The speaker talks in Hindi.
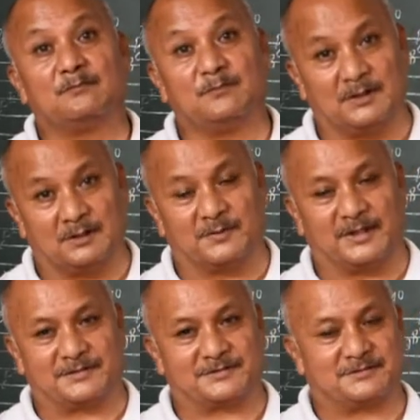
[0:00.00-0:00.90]
मिनम
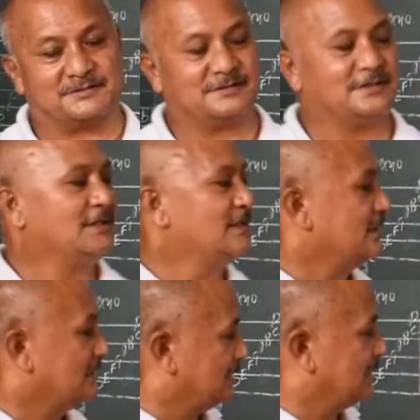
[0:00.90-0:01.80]
रेस्ट
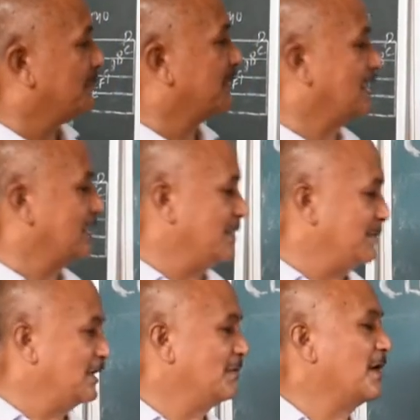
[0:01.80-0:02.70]
इसी प्रकार ये
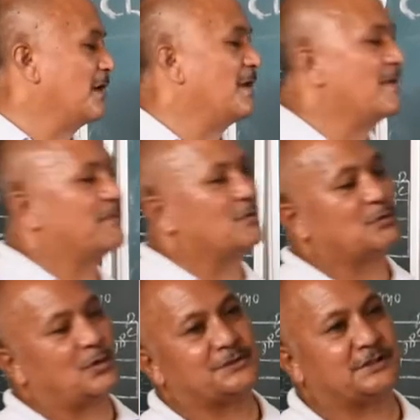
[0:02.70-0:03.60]
मिनम अब हम आपको
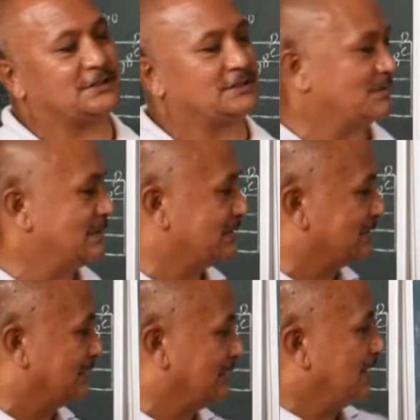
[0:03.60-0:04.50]
क्रॉचिट की तरफ ले
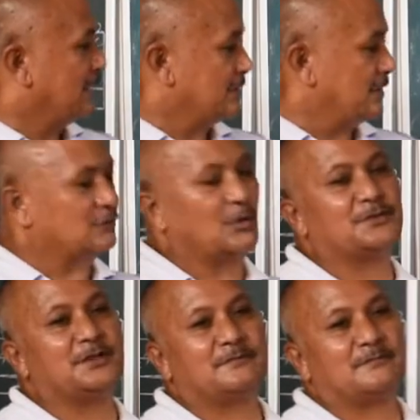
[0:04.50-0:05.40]
चलते हैं ये
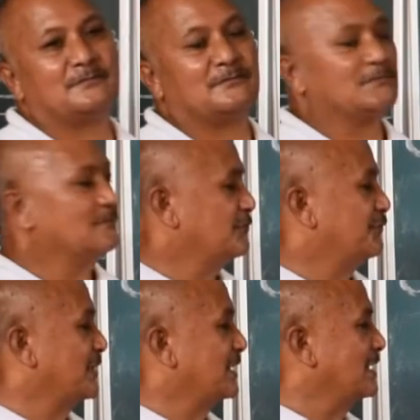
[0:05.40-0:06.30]
क्रॉचिट
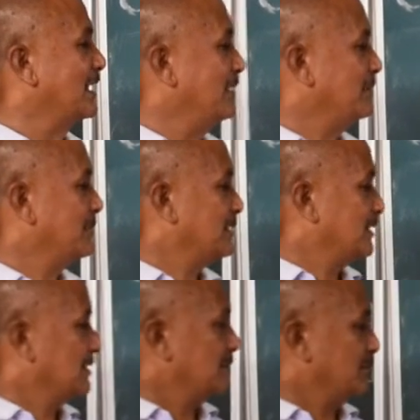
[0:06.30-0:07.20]
फ़र्क क्या है
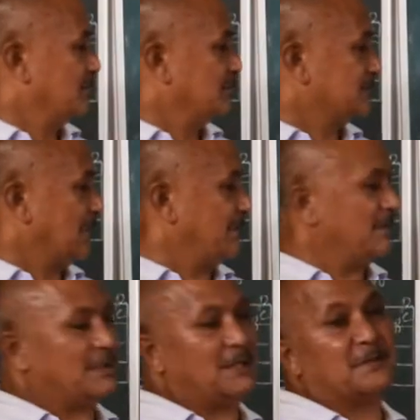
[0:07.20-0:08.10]
सेमी
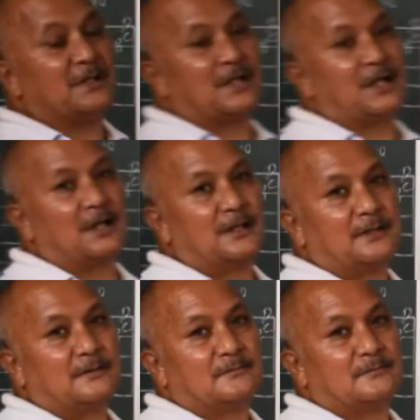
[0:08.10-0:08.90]
ब्रीप अंडाकार